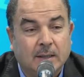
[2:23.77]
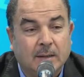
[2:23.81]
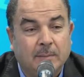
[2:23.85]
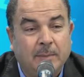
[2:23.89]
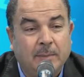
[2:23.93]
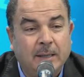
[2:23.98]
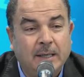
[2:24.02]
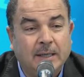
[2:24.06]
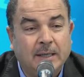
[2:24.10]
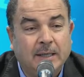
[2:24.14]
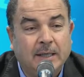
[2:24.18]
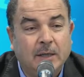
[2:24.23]

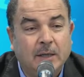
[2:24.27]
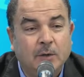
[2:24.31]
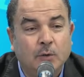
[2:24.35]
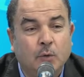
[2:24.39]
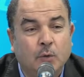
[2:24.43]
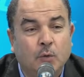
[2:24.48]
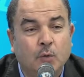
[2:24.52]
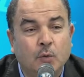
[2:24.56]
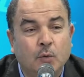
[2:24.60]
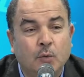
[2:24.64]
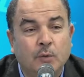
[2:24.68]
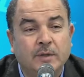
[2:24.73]
قبل كانوا
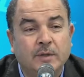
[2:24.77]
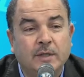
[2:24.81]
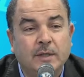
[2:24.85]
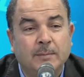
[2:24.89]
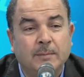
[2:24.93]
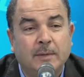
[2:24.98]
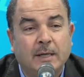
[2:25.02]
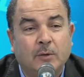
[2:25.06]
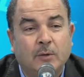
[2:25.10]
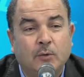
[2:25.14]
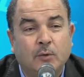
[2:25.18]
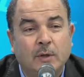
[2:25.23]
يقولوا
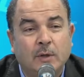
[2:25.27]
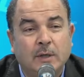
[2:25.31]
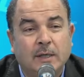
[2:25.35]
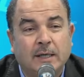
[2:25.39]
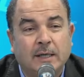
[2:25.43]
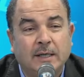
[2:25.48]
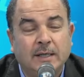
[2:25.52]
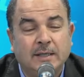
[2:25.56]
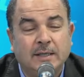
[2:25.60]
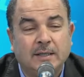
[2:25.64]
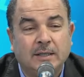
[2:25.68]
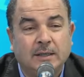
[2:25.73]
ديما كل
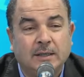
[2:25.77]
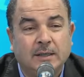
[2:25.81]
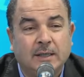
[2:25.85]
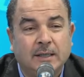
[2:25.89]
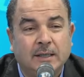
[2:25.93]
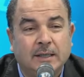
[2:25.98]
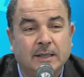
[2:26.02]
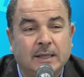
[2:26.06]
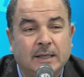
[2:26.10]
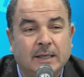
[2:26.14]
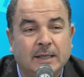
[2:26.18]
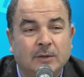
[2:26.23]
رئيس يطلع
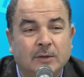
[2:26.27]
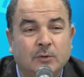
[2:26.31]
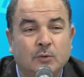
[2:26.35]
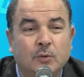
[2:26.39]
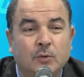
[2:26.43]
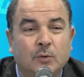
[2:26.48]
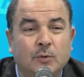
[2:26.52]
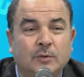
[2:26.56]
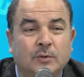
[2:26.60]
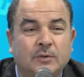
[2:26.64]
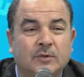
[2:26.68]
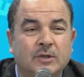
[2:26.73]
إيران
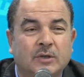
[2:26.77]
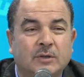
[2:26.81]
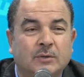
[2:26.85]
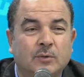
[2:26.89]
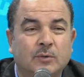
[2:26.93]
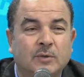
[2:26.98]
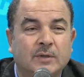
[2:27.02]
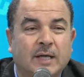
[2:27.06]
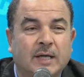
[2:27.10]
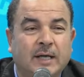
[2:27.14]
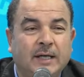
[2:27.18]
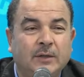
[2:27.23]
يقولوا
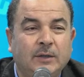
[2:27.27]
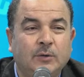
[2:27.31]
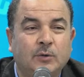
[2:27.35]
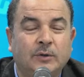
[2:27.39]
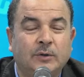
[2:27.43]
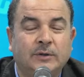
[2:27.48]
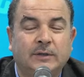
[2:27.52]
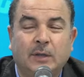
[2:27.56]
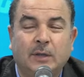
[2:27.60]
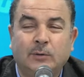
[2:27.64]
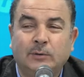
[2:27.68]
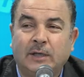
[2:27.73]
تصاعده
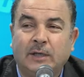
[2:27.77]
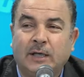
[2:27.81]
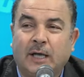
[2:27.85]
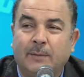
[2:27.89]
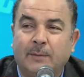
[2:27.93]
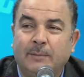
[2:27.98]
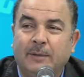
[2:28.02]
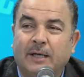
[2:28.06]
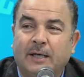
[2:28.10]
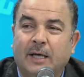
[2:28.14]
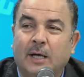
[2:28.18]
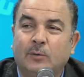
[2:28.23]
الدولة
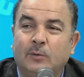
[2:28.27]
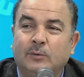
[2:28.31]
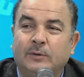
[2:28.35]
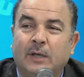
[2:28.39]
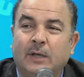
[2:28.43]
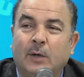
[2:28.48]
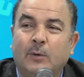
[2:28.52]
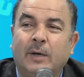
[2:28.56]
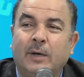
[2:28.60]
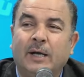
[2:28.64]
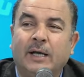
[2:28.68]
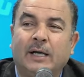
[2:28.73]
العميقة
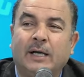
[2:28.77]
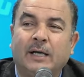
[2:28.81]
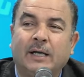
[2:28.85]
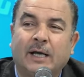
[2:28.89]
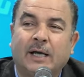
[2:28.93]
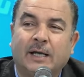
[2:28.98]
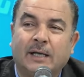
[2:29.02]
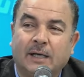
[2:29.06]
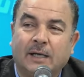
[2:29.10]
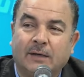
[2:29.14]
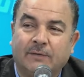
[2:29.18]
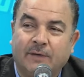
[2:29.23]
والدوائر
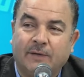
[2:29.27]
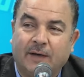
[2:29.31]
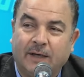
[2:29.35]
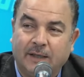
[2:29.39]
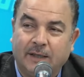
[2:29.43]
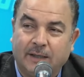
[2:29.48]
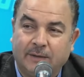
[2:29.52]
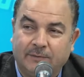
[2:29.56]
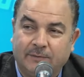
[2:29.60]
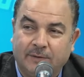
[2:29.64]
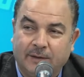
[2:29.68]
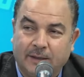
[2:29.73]
القرار
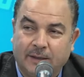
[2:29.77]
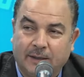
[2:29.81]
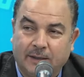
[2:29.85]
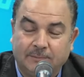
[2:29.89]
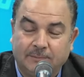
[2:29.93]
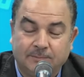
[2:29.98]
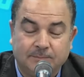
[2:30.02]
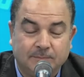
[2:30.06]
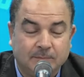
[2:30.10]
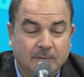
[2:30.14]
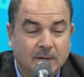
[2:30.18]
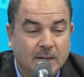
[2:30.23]
الفاعلة في إيران
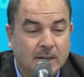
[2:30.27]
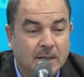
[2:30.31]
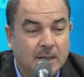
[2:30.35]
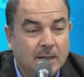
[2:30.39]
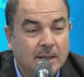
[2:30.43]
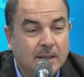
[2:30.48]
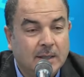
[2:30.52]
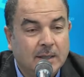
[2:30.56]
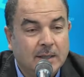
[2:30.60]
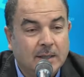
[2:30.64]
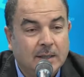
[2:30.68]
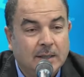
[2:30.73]

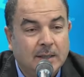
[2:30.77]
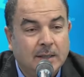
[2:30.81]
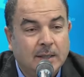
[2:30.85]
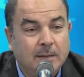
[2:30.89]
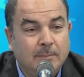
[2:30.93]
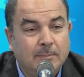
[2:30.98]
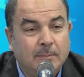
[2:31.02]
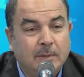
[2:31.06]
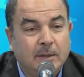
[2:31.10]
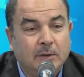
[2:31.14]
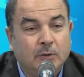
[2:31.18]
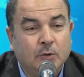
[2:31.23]

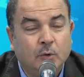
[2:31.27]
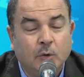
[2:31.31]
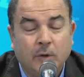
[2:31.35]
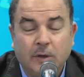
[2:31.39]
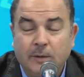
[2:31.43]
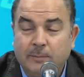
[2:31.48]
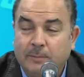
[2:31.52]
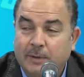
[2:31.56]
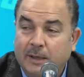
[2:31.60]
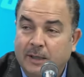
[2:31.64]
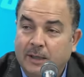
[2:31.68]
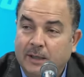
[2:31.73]
لما
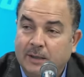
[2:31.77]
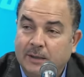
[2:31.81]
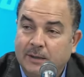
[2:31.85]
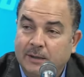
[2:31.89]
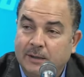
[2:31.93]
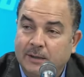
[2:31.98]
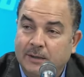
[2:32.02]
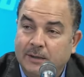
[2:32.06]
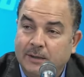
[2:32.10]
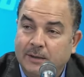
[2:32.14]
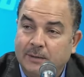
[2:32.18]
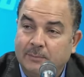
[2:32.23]
انتخب
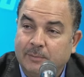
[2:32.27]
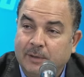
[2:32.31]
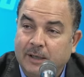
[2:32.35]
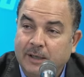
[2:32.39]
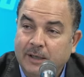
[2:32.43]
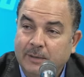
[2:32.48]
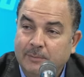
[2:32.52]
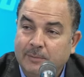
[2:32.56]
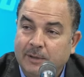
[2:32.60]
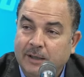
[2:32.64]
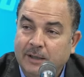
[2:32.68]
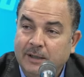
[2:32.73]
آه،
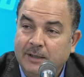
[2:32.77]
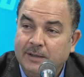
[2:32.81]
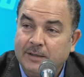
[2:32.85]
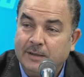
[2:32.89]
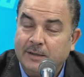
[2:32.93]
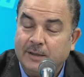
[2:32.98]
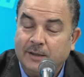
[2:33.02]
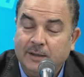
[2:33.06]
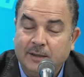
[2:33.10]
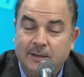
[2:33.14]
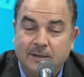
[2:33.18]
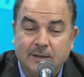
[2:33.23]
إبراهيم
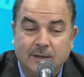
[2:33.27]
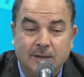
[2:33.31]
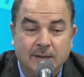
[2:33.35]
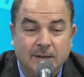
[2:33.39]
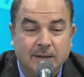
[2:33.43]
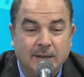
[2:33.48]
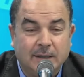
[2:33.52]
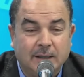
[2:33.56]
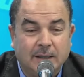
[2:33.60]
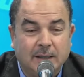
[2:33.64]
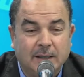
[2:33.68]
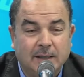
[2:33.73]
رئيسي رئيسا
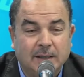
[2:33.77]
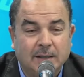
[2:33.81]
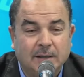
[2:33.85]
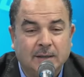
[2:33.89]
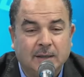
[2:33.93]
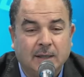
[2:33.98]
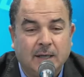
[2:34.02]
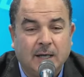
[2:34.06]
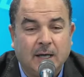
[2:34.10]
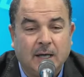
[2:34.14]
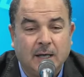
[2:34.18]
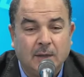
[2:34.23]
لإيران
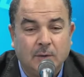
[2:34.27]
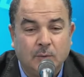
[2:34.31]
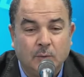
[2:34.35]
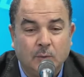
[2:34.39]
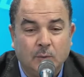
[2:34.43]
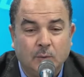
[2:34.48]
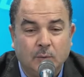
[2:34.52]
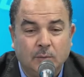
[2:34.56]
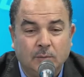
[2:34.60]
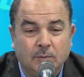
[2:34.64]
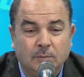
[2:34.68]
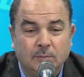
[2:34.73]

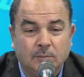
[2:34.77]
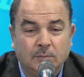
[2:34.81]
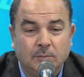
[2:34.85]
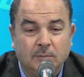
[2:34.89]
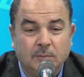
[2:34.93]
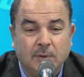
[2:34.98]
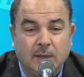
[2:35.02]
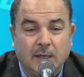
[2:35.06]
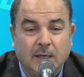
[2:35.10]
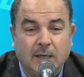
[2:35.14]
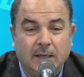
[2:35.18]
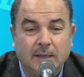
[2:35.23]
قالوا
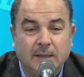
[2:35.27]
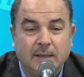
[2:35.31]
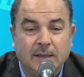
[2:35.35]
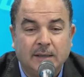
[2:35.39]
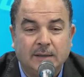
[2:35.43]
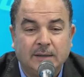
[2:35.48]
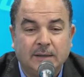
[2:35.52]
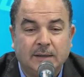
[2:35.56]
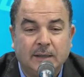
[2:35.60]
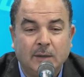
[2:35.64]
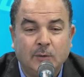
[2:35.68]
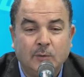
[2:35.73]
أن
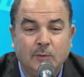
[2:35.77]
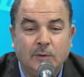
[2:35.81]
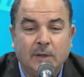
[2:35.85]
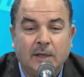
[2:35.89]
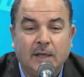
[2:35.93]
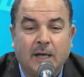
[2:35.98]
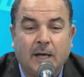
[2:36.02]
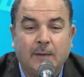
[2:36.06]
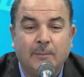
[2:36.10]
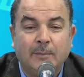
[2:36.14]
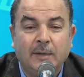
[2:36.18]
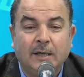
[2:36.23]
الدولة
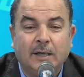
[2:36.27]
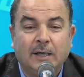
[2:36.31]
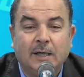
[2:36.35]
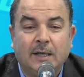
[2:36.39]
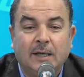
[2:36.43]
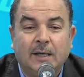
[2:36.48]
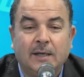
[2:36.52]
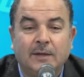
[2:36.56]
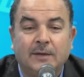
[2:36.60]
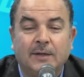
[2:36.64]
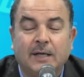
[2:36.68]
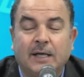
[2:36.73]

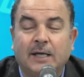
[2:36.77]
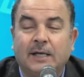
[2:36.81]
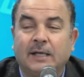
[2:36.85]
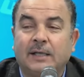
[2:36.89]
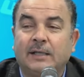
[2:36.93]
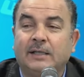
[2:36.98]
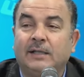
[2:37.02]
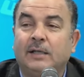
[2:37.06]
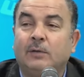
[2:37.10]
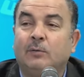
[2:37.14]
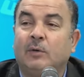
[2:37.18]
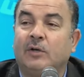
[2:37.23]
العميقة
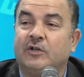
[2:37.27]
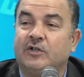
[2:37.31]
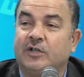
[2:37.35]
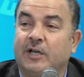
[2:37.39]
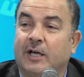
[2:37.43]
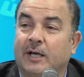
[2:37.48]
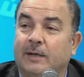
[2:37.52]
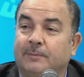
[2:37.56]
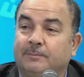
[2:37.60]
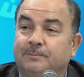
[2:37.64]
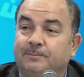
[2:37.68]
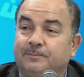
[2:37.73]
ظهرت
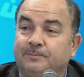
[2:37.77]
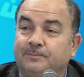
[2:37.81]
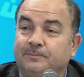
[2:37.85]
للواجهة